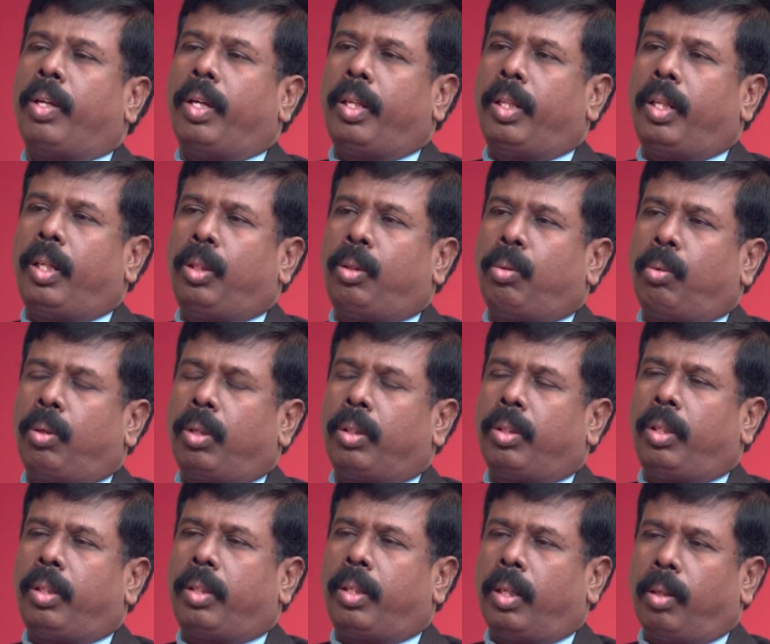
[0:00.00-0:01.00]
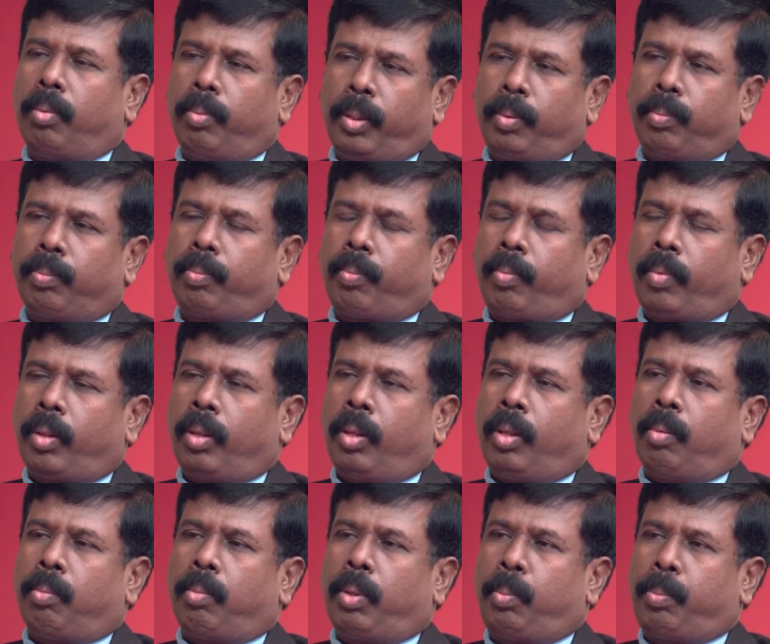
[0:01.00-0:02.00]
ஏதேன் தோட்டத்தில் கல்வி
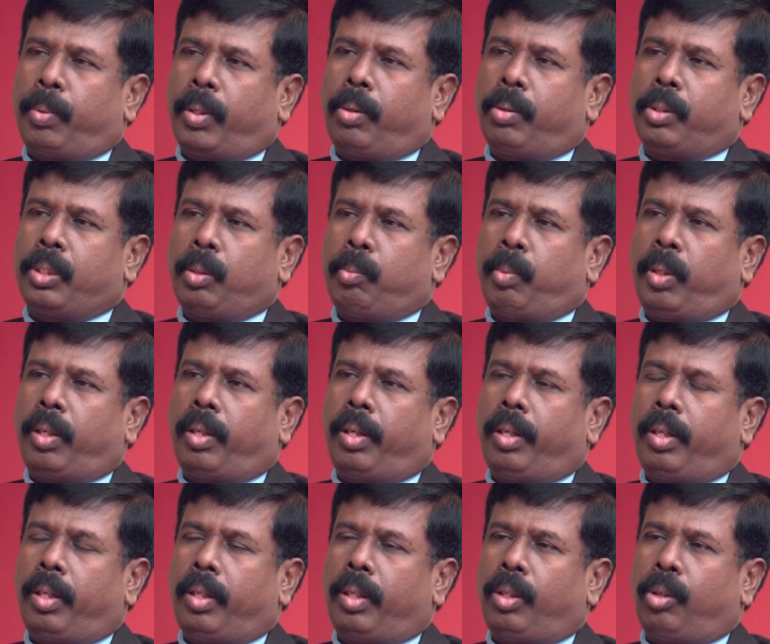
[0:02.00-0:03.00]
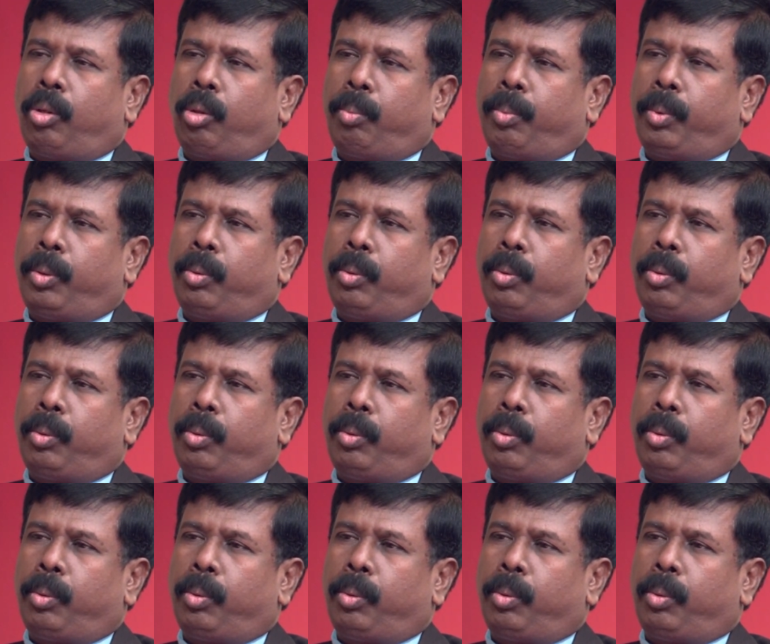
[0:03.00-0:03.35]
மனப்பாட வசனமாக யோபு